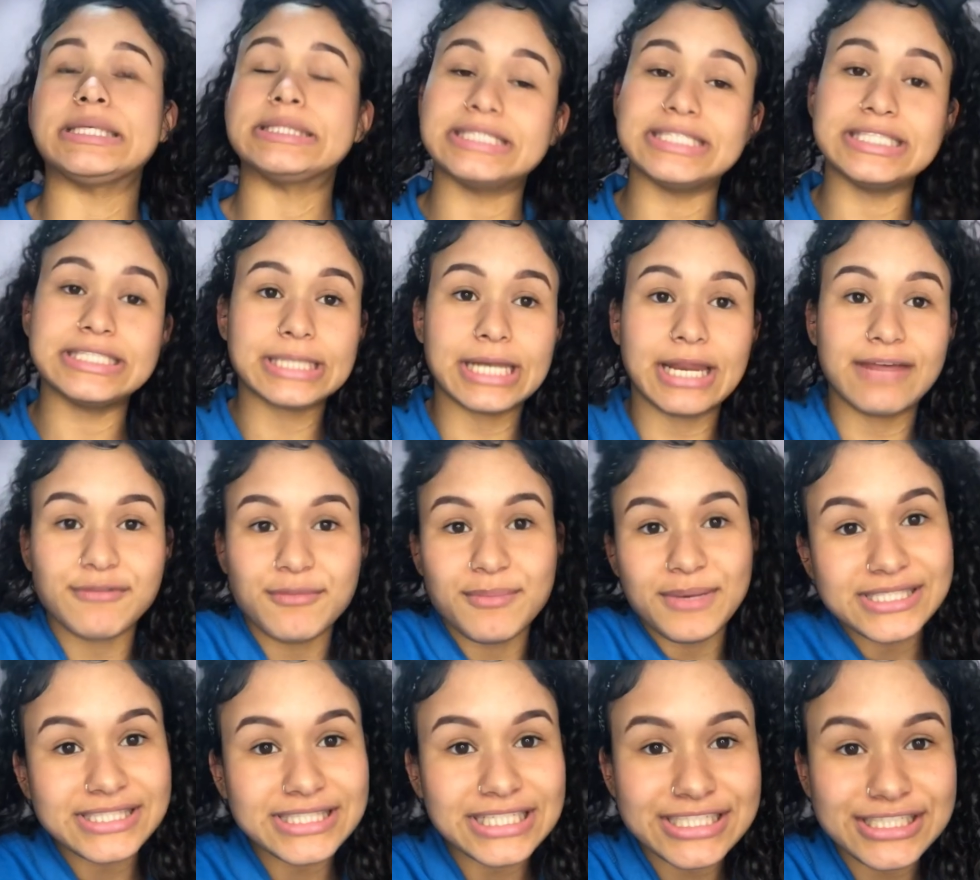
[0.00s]
Se inscreve
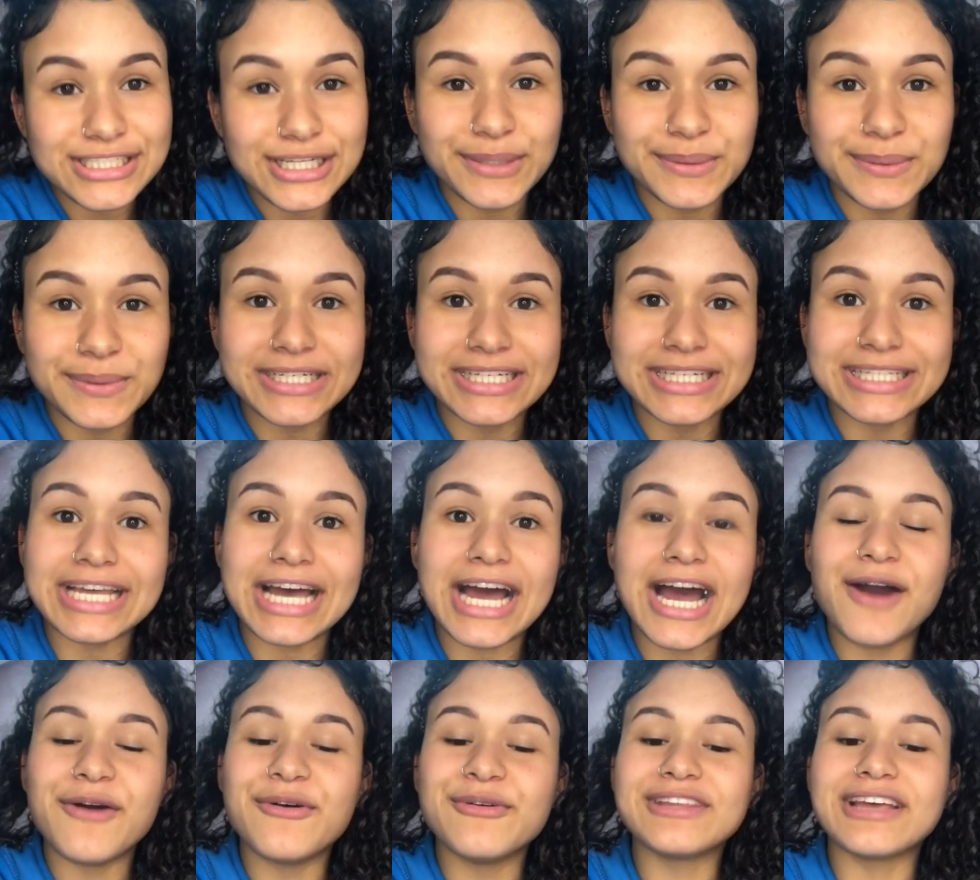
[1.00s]
bastante aí no
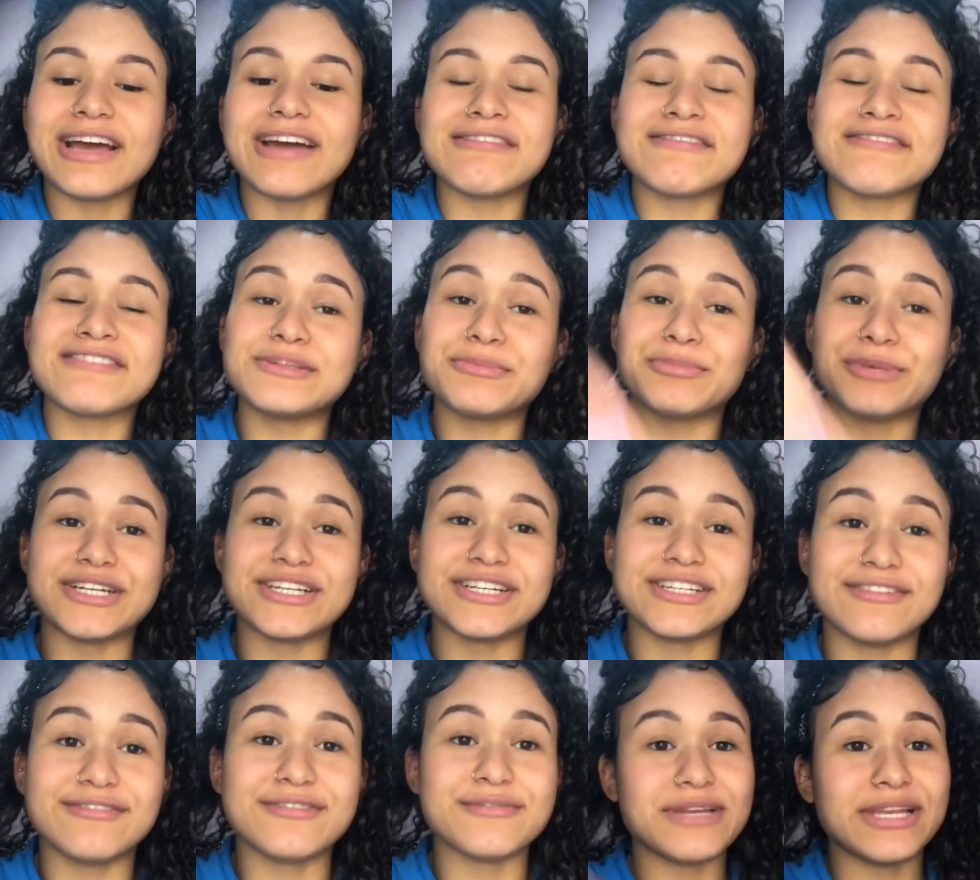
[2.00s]
canal, tá? Vem fazer parte
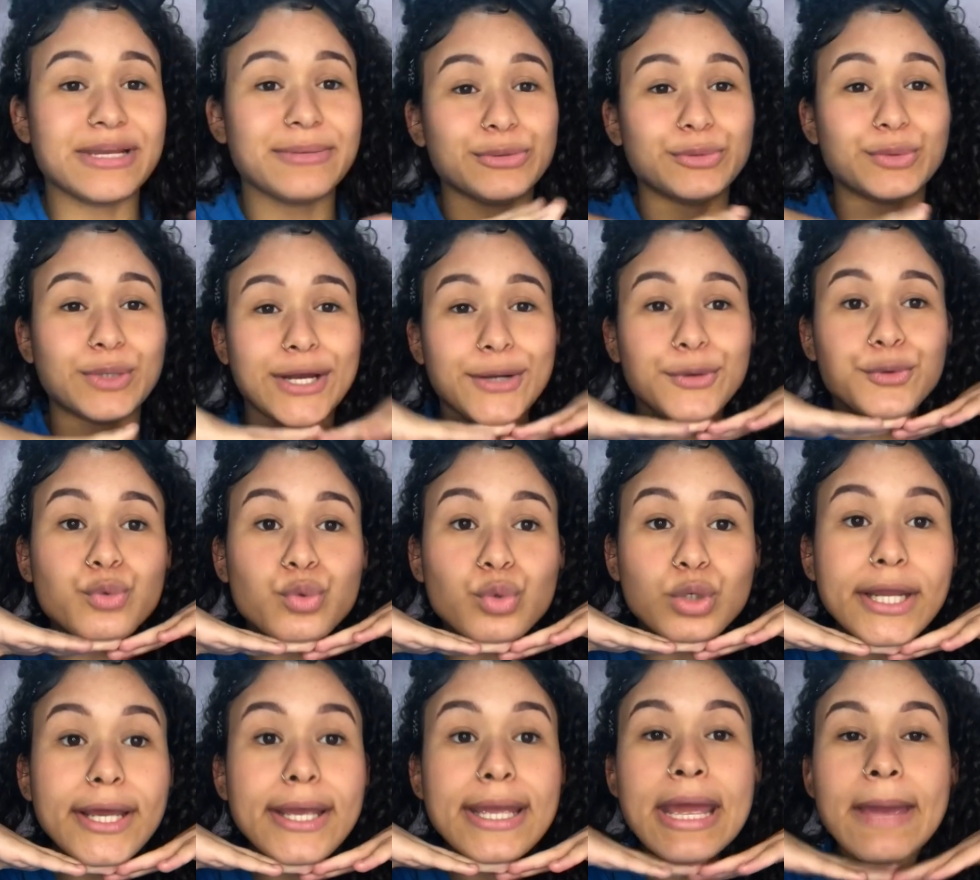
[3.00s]
da família Manu
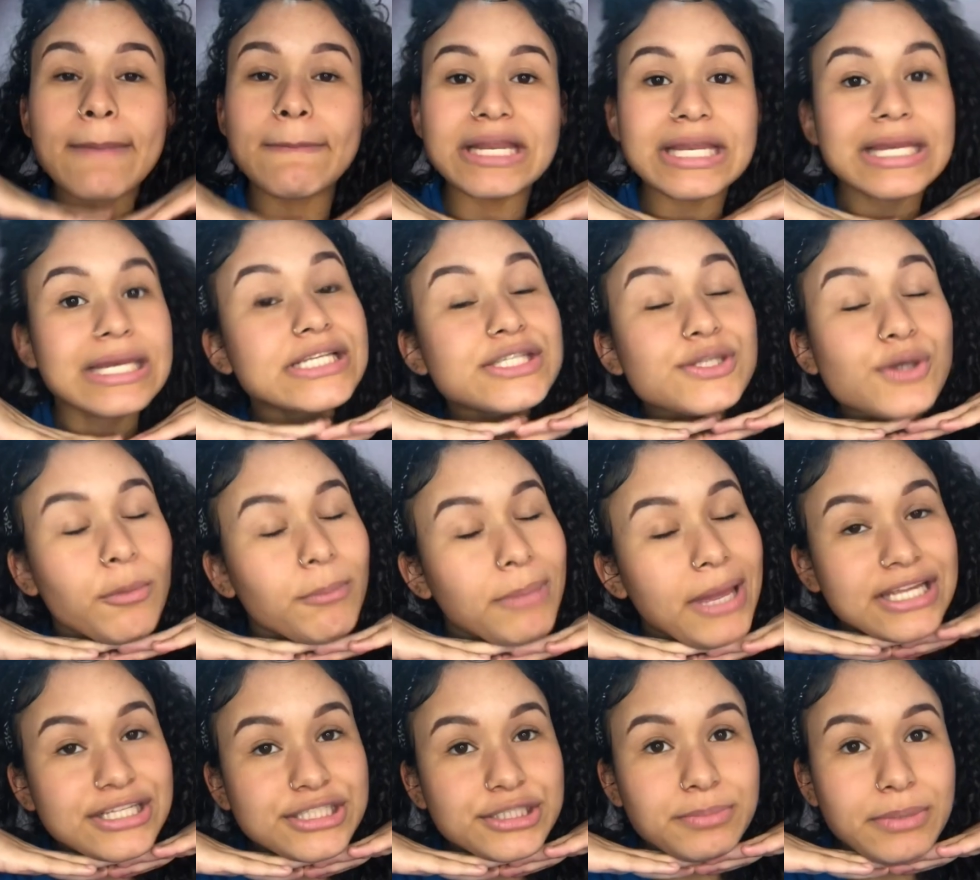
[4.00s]
Hakuna. Meninas com
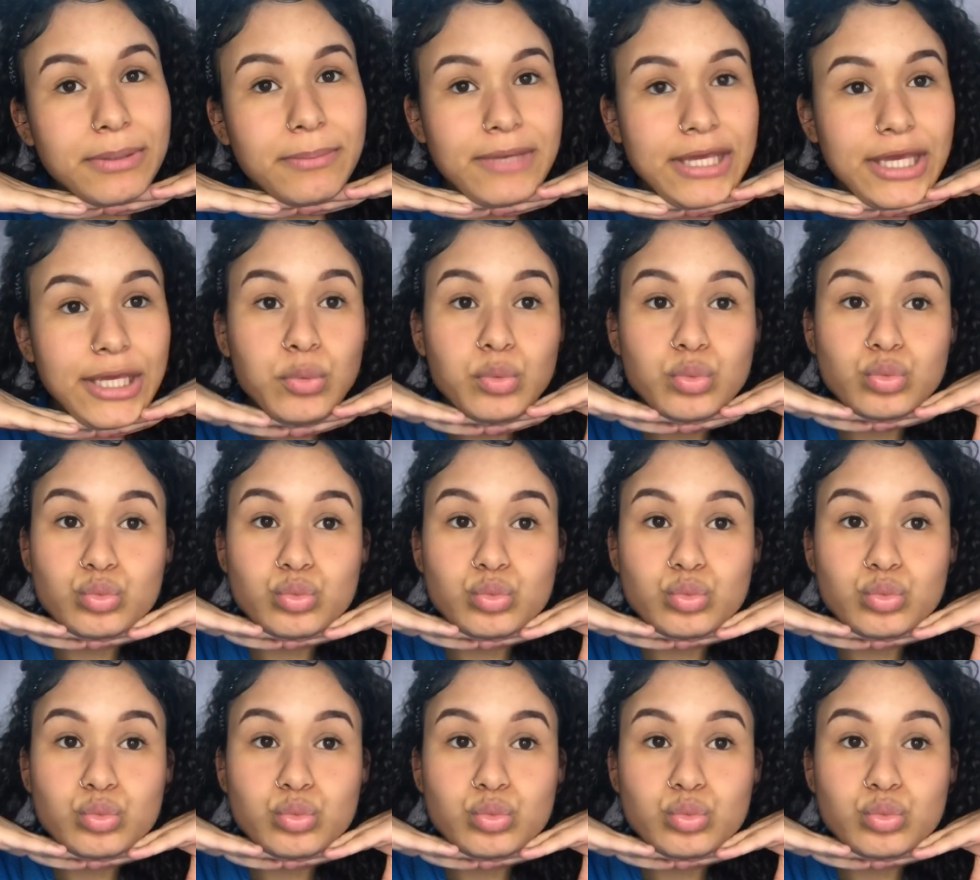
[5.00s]
pele de bebê.